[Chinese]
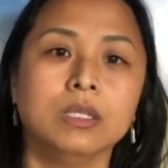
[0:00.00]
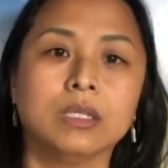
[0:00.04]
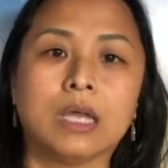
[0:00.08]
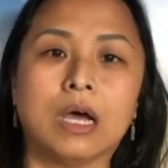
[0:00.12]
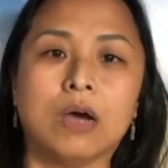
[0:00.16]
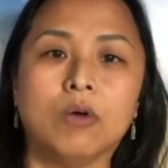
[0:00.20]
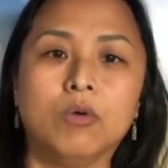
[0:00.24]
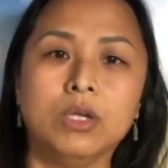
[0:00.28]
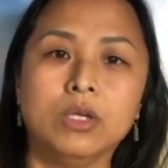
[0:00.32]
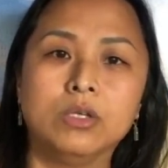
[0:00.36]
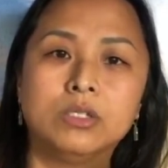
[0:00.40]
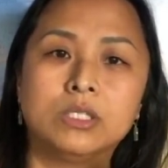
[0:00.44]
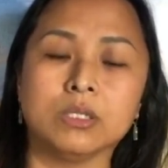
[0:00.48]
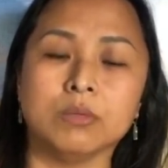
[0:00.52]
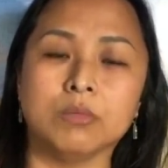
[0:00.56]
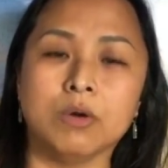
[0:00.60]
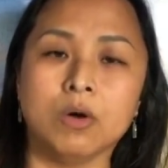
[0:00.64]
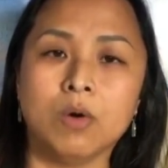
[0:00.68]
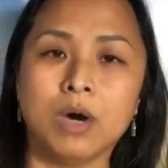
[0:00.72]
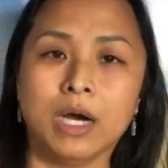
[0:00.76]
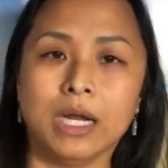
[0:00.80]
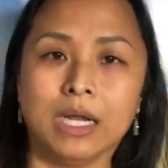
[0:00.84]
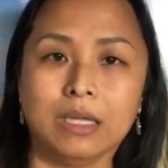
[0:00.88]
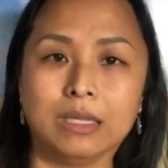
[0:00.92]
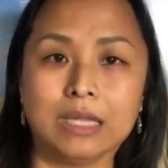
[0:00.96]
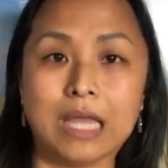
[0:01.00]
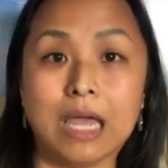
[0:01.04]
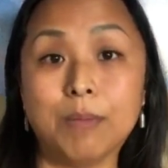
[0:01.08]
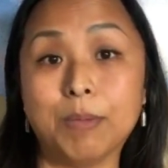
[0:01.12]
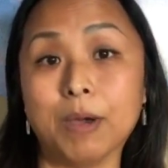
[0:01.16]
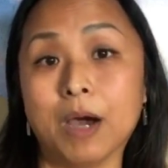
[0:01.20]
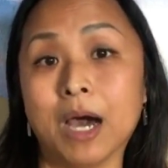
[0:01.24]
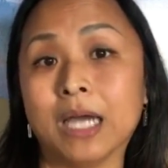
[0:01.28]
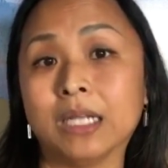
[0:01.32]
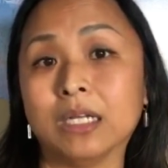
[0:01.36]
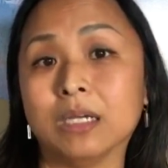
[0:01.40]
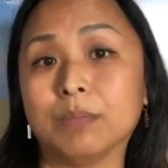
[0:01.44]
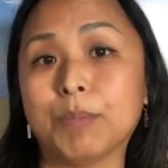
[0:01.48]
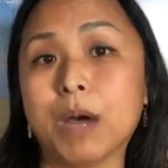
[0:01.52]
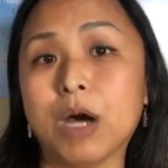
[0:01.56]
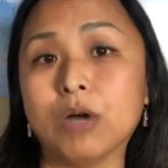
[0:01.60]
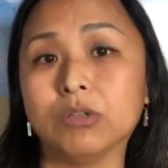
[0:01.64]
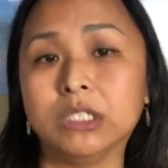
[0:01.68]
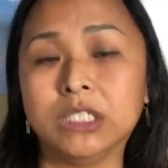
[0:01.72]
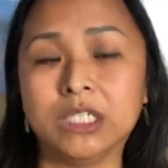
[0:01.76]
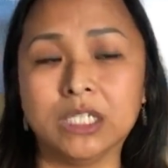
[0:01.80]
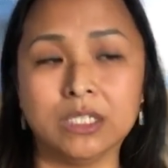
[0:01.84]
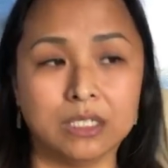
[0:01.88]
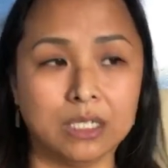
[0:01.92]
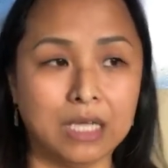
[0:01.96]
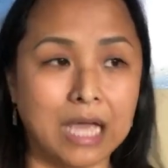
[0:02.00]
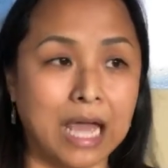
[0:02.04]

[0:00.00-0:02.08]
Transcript: 他会用什么话来代表他的抱歉呢？